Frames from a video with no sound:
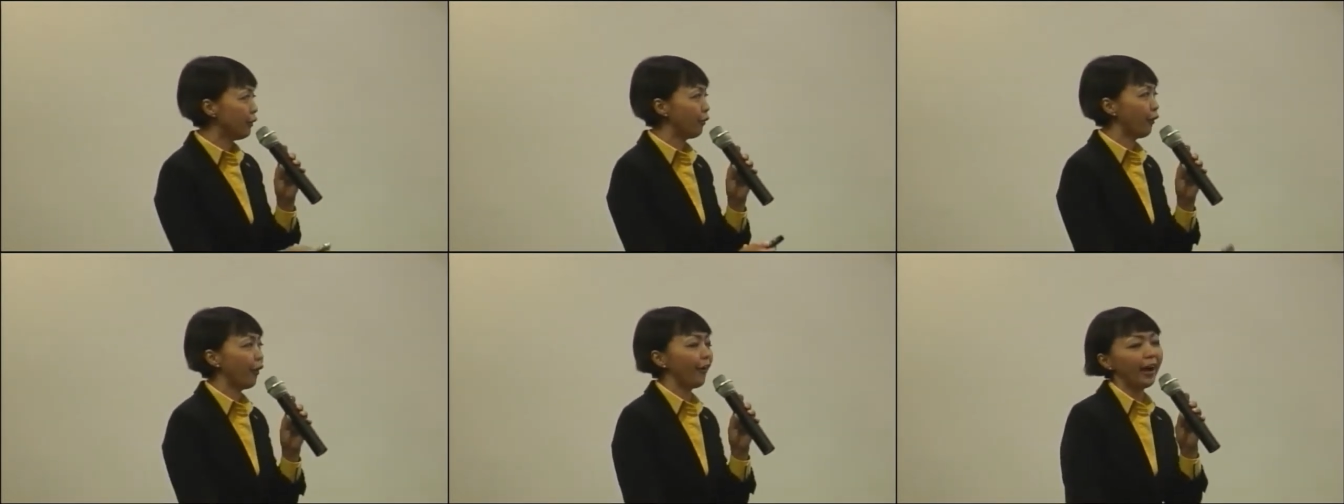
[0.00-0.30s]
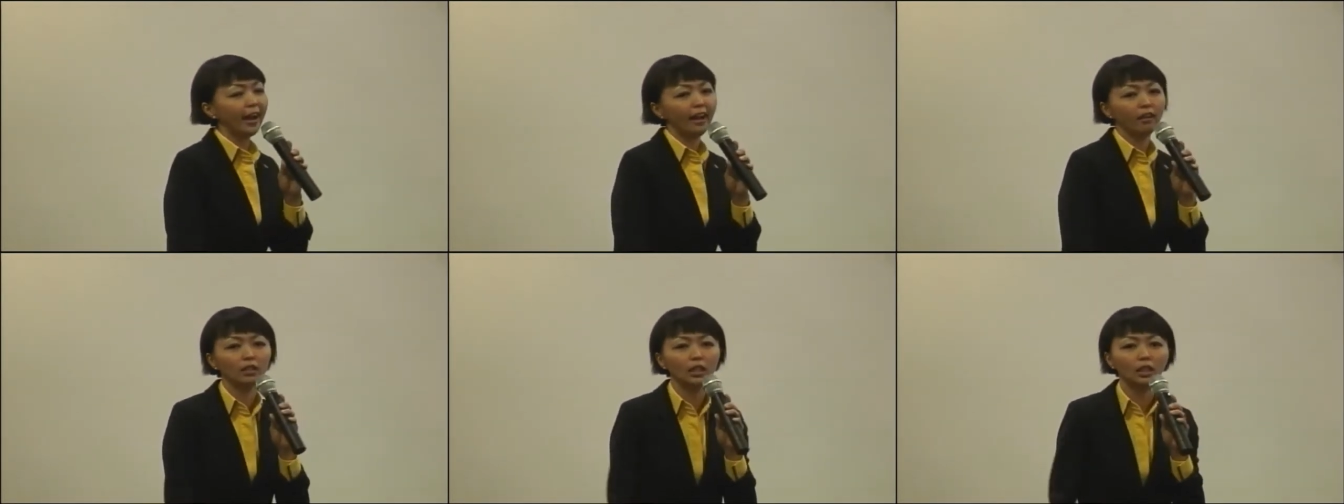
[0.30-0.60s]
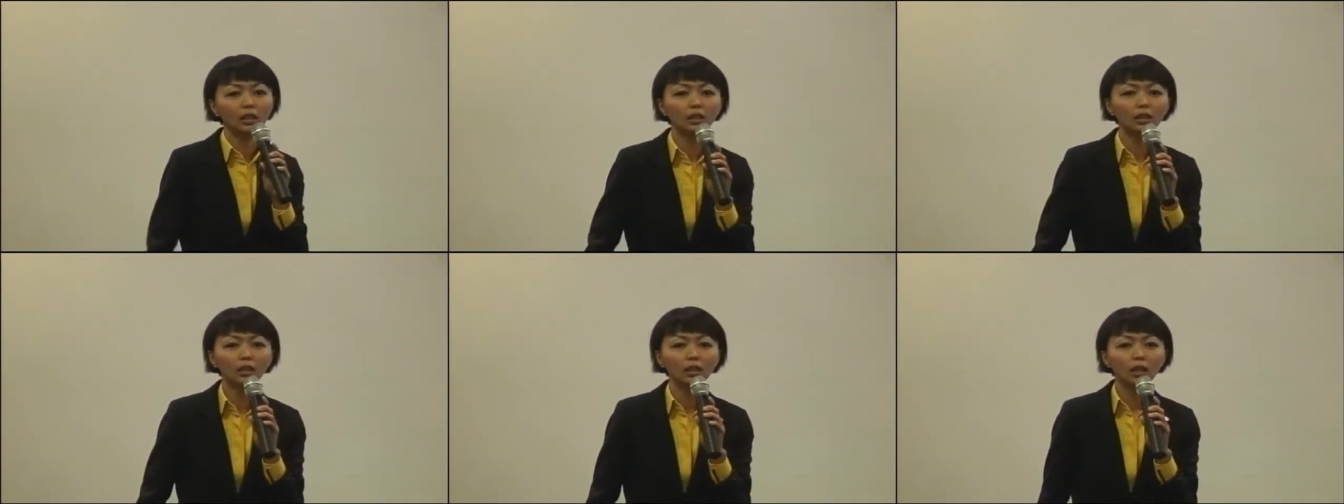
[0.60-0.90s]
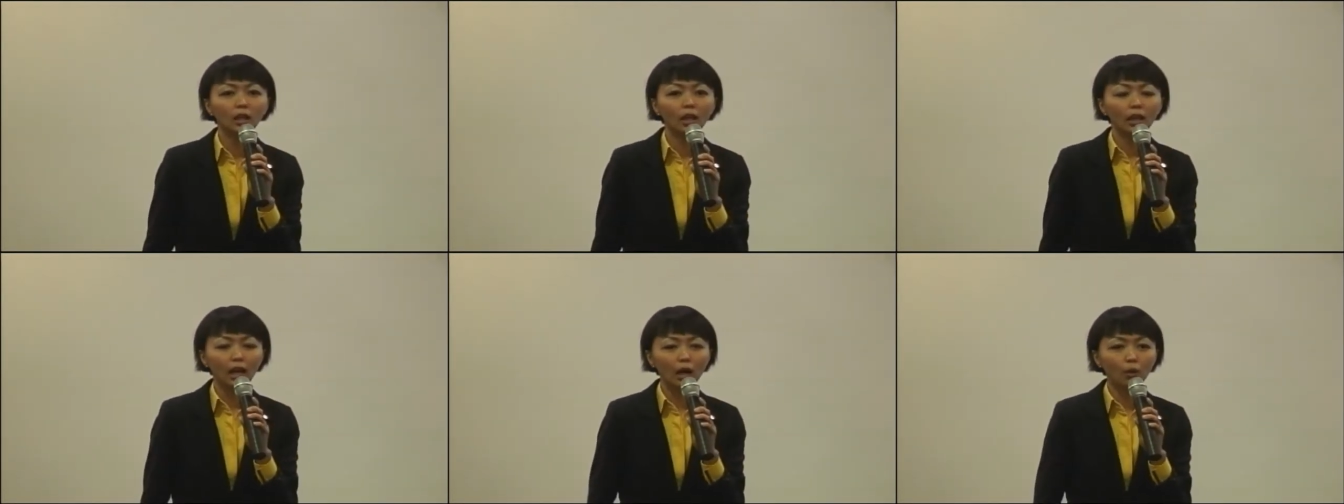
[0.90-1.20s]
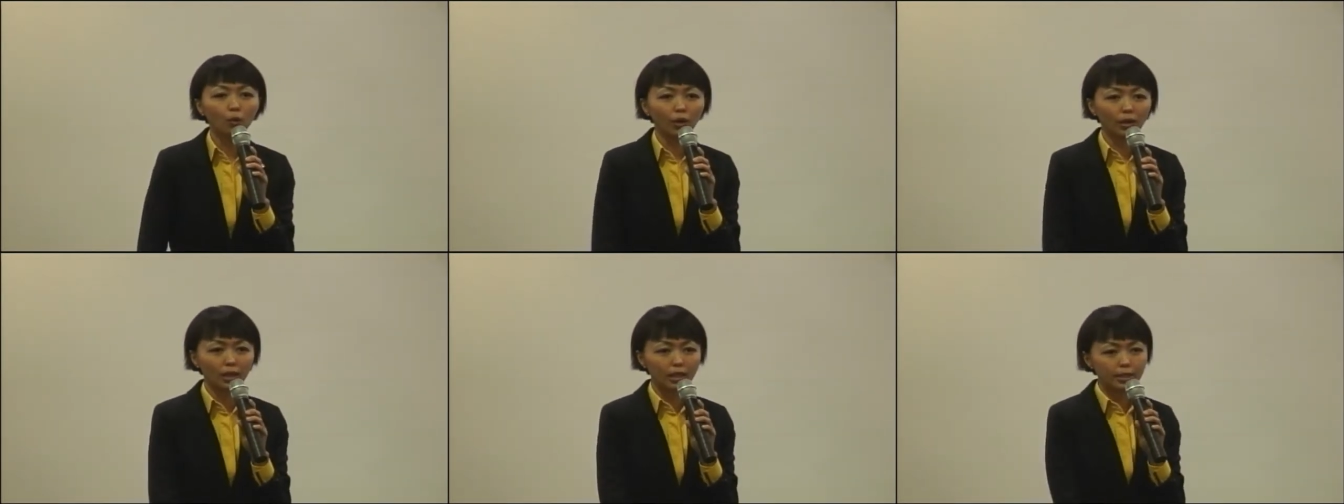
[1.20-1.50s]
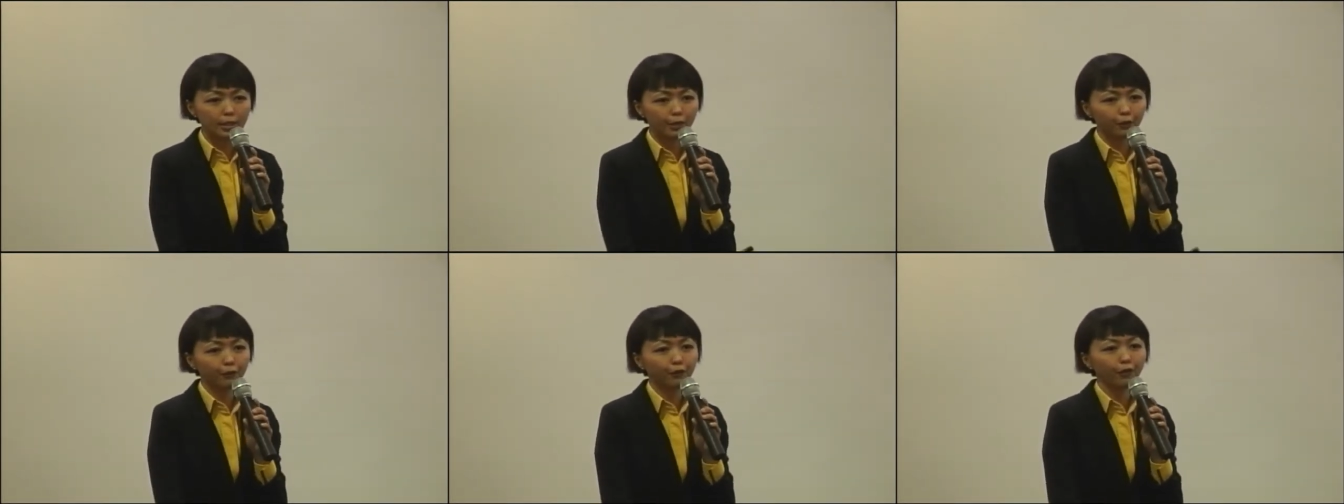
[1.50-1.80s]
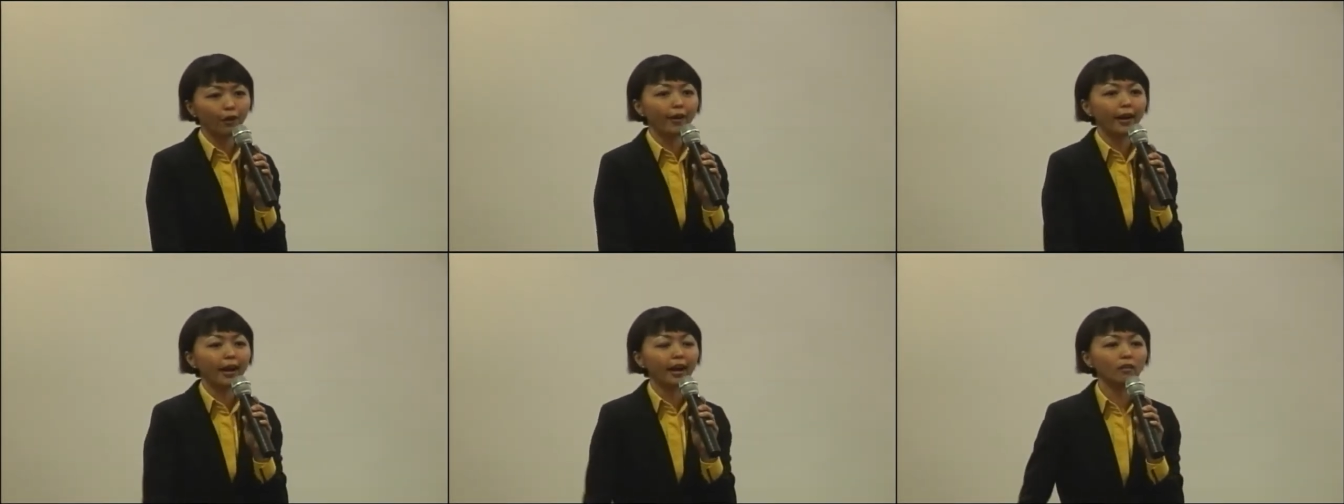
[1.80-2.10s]
Forever，让我认识
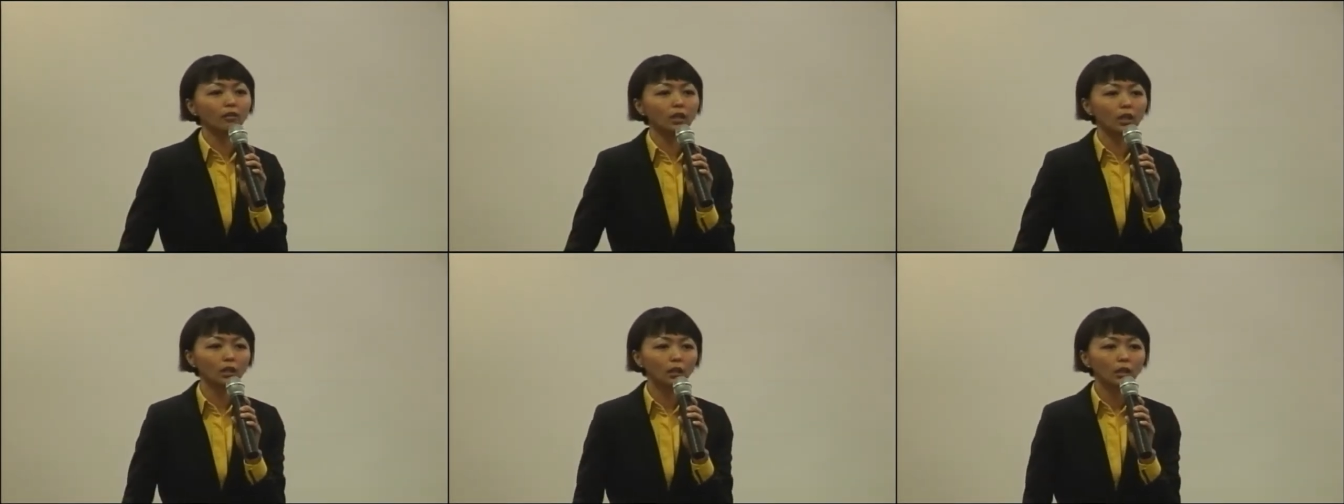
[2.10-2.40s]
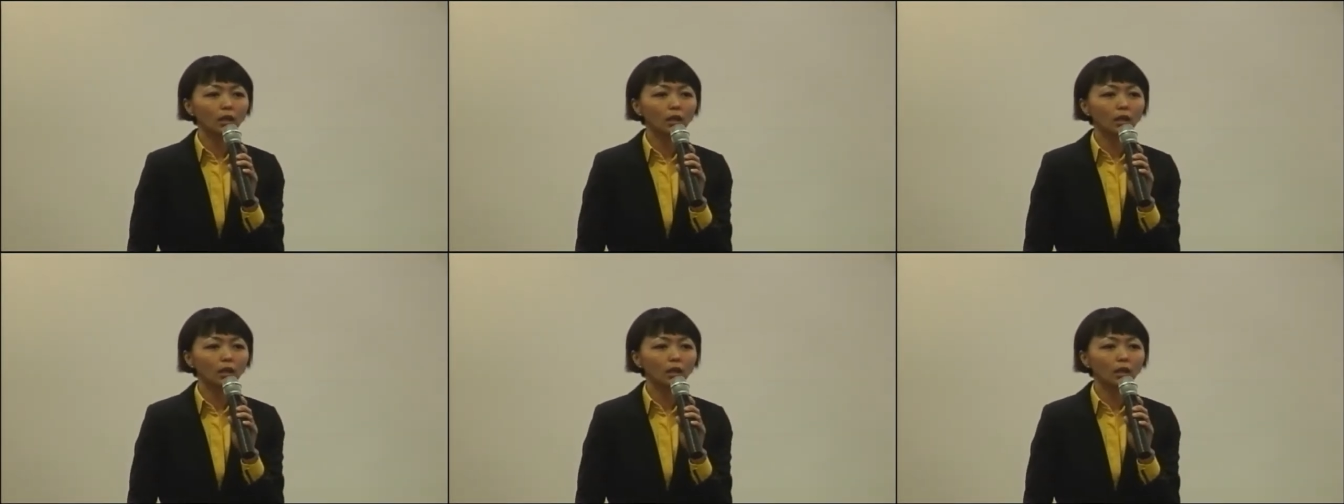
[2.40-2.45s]
Forever。